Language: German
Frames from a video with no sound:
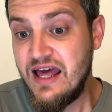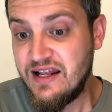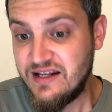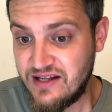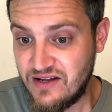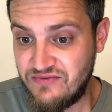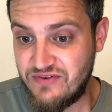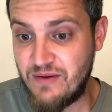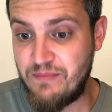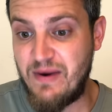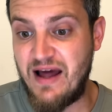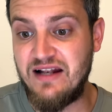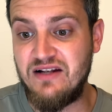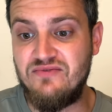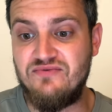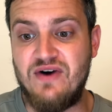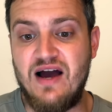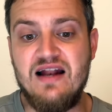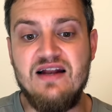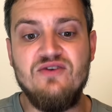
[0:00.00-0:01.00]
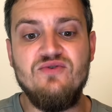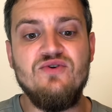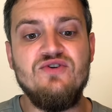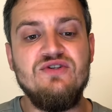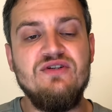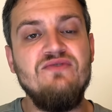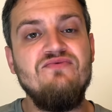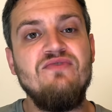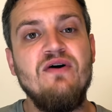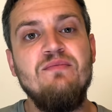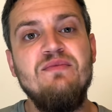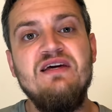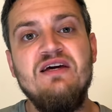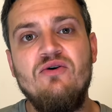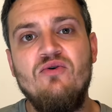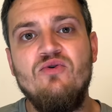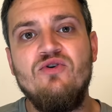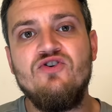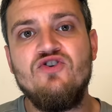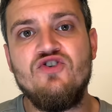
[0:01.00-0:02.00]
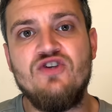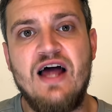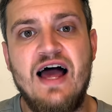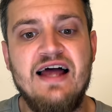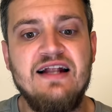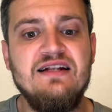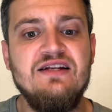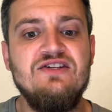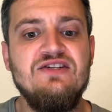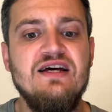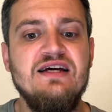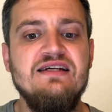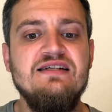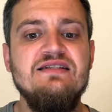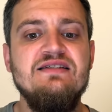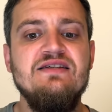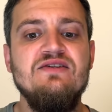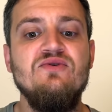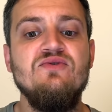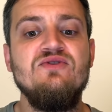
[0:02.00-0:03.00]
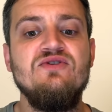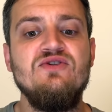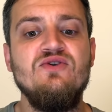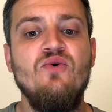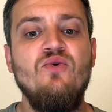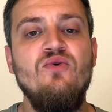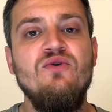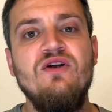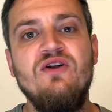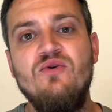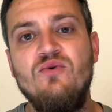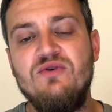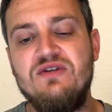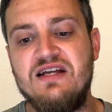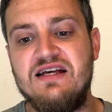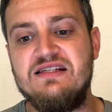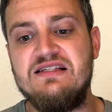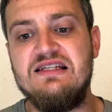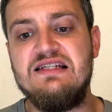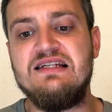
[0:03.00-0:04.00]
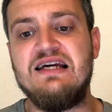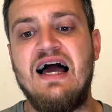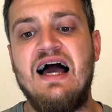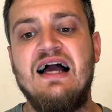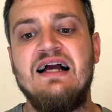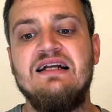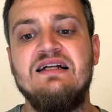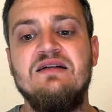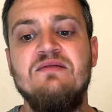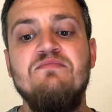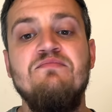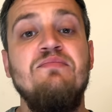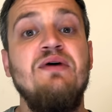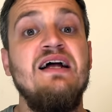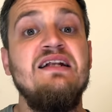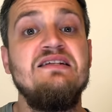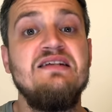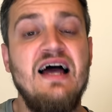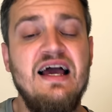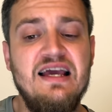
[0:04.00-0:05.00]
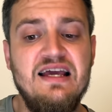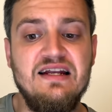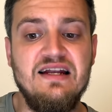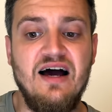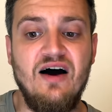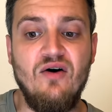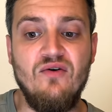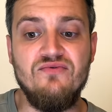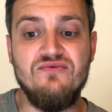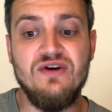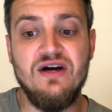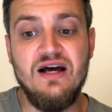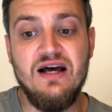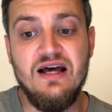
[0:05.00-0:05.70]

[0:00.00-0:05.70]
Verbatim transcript: Der Verband falle durch Diffamierungen staatlicher Institutionen und der sie tragenden Parteien auf.